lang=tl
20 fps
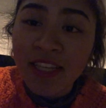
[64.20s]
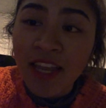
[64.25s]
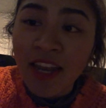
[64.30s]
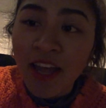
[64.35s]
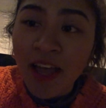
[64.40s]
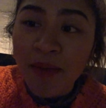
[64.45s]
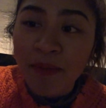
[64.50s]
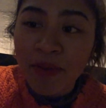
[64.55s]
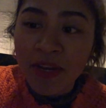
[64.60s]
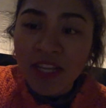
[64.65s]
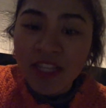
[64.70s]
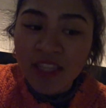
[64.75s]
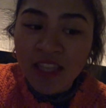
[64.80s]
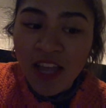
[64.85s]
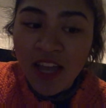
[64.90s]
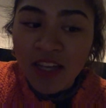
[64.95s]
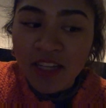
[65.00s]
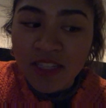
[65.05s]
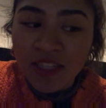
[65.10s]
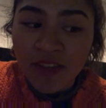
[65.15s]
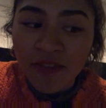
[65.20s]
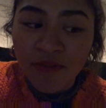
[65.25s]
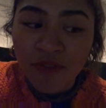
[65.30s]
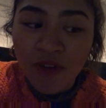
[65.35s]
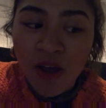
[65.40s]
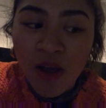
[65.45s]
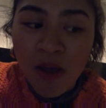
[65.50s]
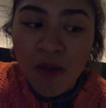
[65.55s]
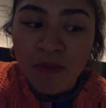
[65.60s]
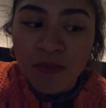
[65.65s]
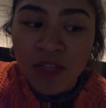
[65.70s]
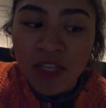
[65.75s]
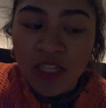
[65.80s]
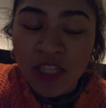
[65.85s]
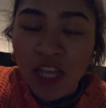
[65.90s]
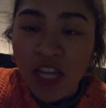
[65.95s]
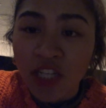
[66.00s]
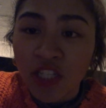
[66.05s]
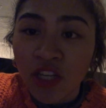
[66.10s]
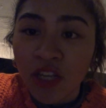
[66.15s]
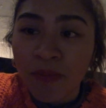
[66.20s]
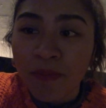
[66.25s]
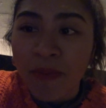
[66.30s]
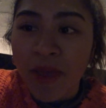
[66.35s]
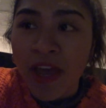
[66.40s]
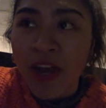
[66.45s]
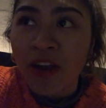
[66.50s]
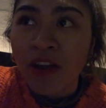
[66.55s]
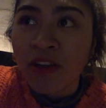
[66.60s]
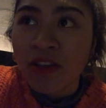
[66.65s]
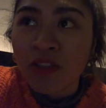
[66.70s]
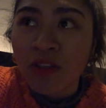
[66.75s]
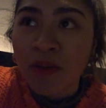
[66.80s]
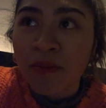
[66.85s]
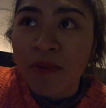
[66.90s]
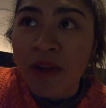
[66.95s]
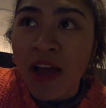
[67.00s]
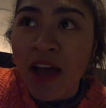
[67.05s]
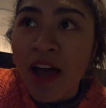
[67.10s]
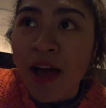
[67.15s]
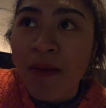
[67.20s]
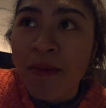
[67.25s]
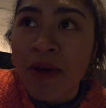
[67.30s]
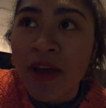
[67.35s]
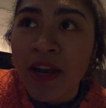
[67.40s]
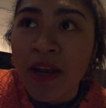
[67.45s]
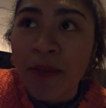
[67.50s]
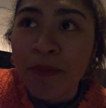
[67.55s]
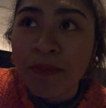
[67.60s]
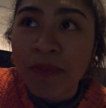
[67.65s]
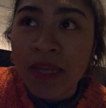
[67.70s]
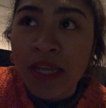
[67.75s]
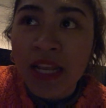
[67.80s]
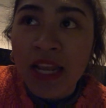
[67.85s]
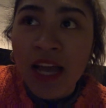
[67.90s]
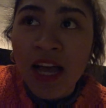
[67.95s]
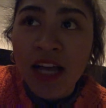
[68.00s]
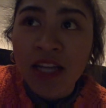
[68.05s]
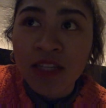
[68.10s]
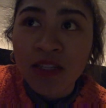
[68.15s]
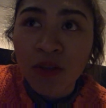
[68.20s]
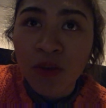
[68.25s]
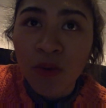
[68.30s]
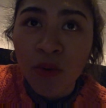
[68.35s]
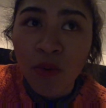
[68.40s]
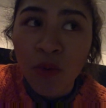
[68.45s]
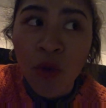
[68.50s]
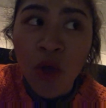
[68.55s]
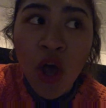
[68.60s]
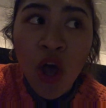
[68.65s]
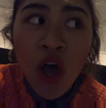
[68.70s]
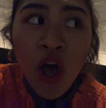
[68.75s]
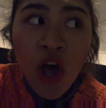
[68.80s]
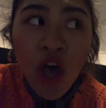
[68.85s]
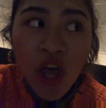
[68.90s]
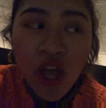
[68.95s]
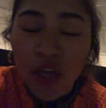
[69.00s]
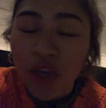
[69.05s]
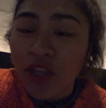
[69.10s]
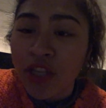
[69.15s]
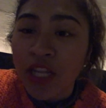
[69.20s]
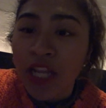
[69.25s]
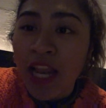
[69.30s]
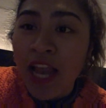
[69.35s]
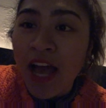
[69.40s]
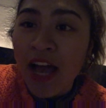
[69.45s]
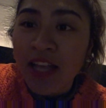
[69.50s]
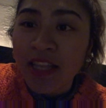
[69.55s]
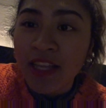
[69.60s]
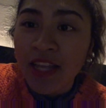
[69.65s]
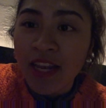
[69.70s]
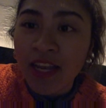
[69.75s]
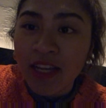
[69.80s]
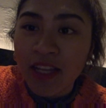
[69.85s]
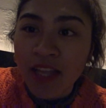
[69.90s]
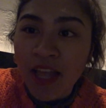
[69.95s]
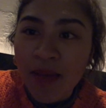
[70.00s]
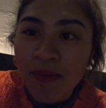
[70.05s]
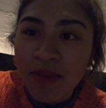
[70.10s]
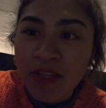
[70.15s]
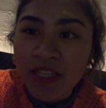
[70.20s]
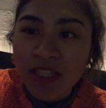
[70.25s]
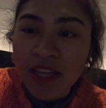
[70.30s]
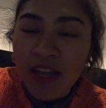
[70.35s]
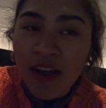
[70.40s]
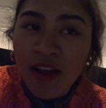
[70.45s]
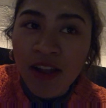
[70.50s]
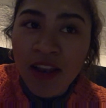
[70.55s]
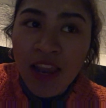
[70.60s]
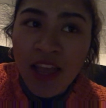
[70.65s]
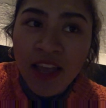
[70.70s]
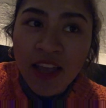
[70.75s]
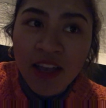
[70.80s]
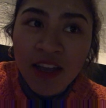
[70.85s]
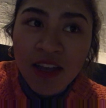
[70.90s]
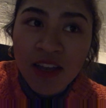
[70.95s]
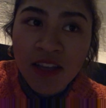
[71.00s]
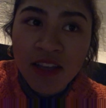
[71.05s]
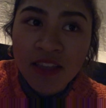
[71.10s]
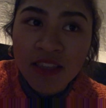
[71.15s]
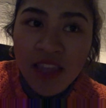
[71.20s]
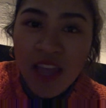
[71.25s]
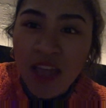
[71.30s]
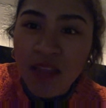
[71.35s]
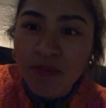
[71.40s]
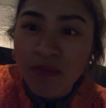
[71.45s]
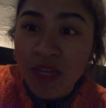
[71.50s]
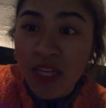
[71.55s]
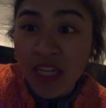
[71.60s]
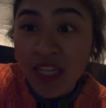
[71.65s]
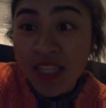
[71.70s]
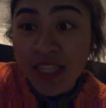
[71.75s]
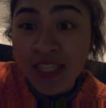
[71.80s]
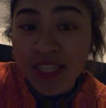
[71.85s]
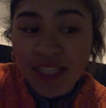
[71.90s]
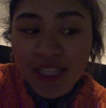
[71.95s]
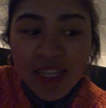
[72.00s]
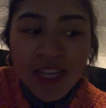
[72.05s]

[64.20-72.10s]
sana kami ng taxi from the station pero sobrang haba ng pila. So, ayun, nilakad na lang namin siya like 10 minutes.